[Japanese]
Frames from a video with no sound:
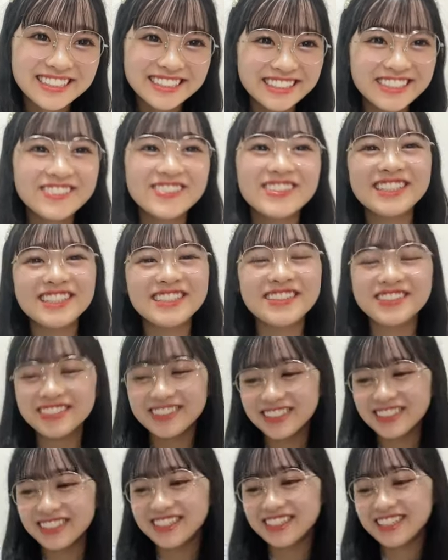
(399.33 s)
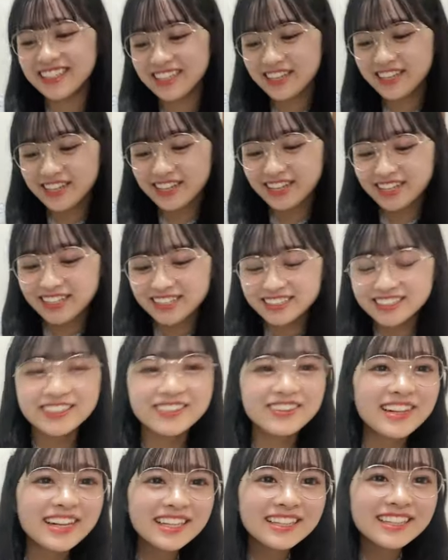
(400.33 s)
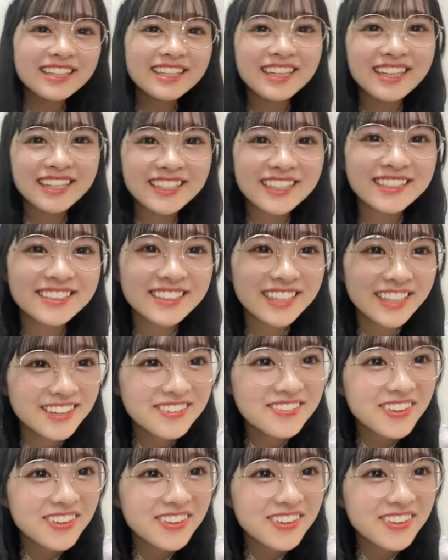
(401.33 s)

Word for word: すいません、本当に。じゃ笑ってたら痛くない。